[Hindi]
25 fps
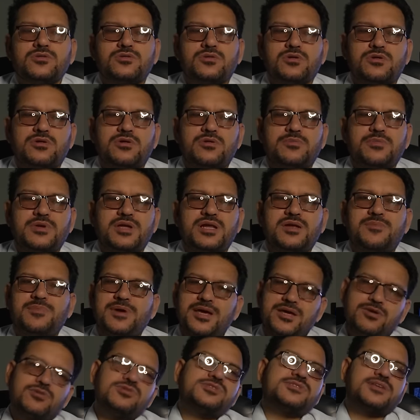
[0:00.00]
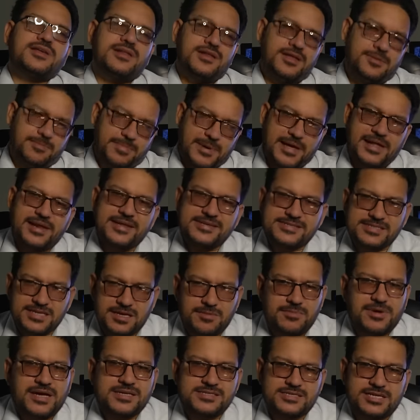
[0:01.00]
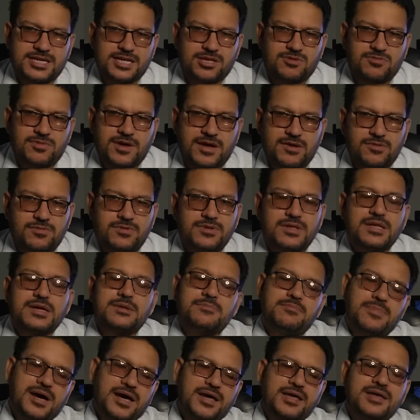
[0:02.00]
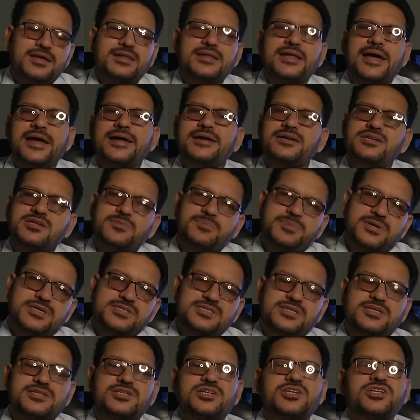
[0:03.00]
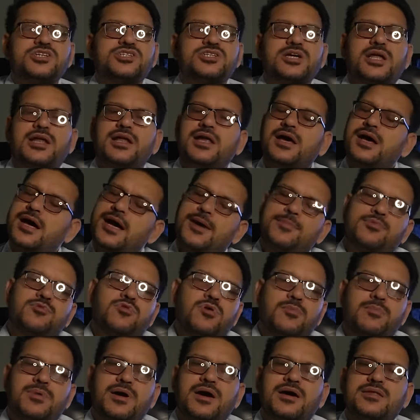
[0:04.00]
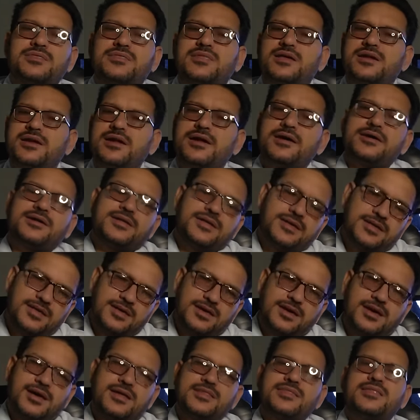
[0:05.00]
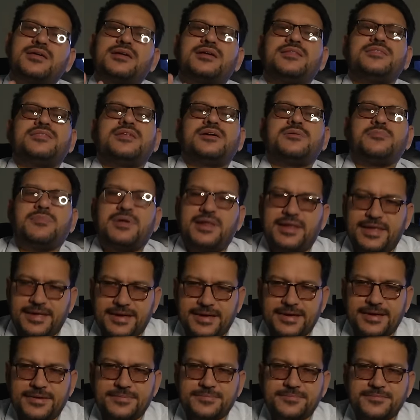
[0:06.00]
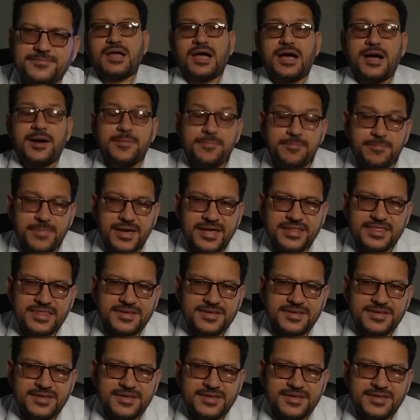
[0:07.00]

तो मेरे भाई उसके लिए पहले से माजरत हुआ हूँ बाकी नाइन्टी परसेंट इन आपको बहत्तर घंटे के अंदर अंदर मिलेगा अब मैं